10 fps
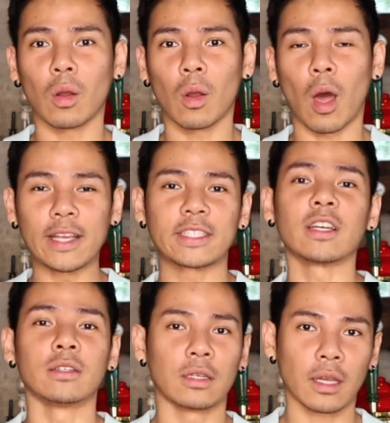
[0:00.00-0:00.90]
loại
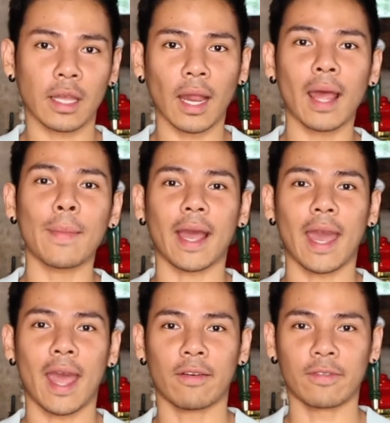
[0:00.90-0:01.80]
trừ cái lá bạc
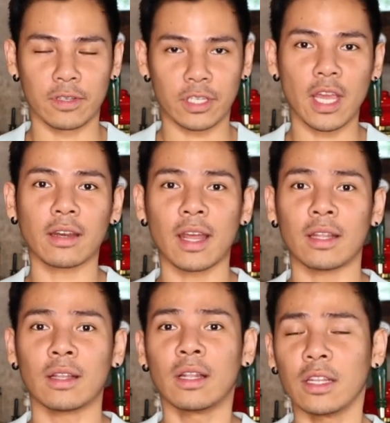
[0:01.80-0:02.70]
hà vừa shake
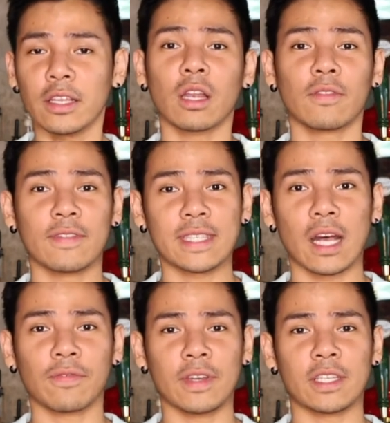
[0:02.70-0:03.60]
ra. Lý do là vì
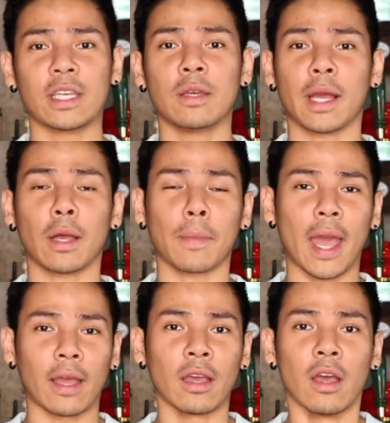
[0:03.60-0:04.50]
sao? Vì khi mà các
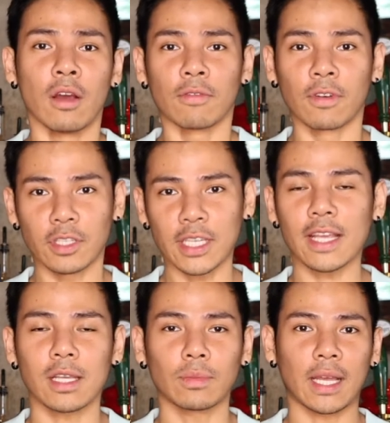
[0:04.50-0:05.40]
bạn vừa
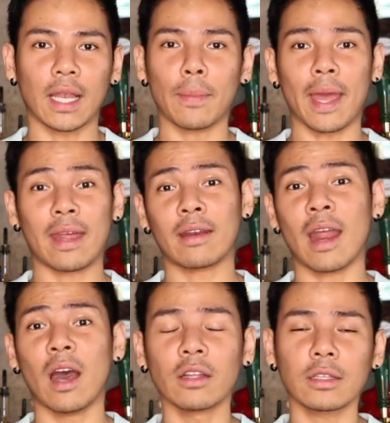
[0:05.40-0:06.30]
shake xong thì cái lá bạc hà đã
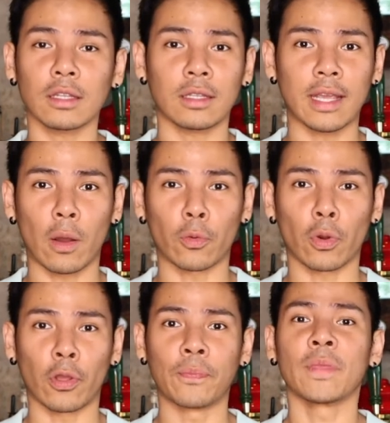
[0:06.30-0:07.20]
ra hết cái tinh dầu
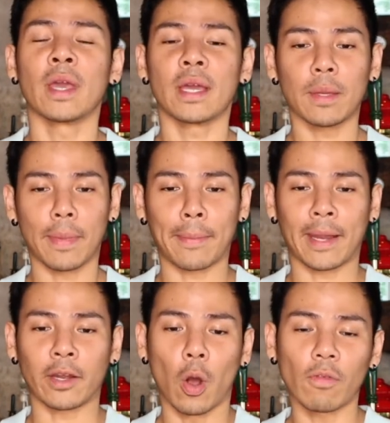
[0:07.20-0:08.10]
rồi. Khi mà
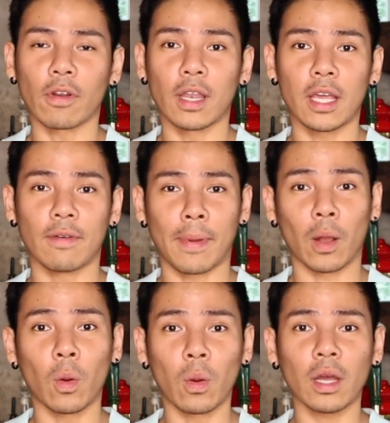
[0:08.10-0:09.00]
bạn đổ vào ly và bạn
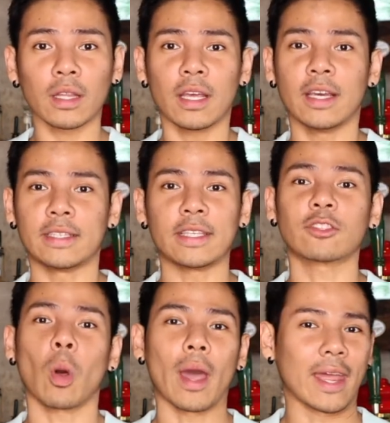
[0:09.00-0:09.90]
uống á, thì chỉ
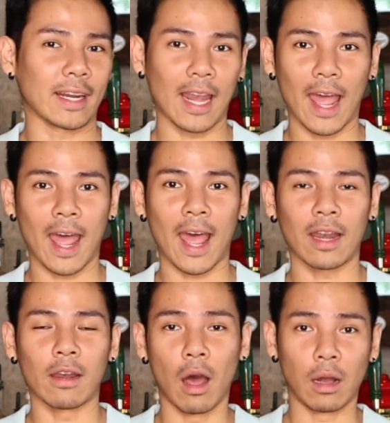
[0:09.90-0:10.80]
toàn là
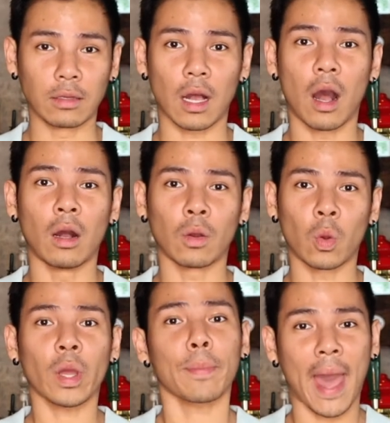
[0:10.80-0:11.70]
lợn cợn của
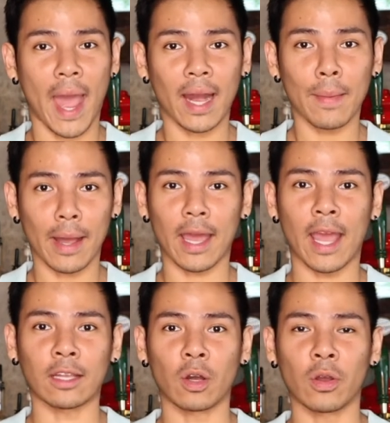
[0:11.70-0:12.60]
cái bã lá bạc
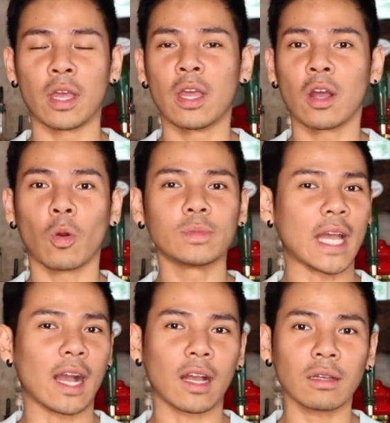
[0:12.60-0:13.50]
hà thôi, cũng
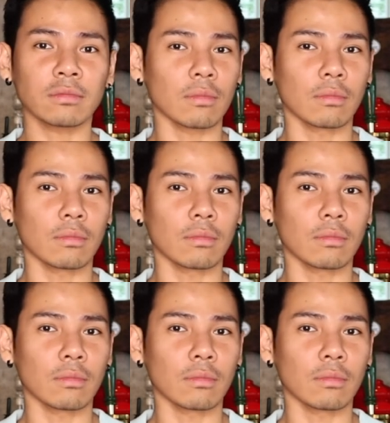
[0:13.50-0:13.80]
chẳng có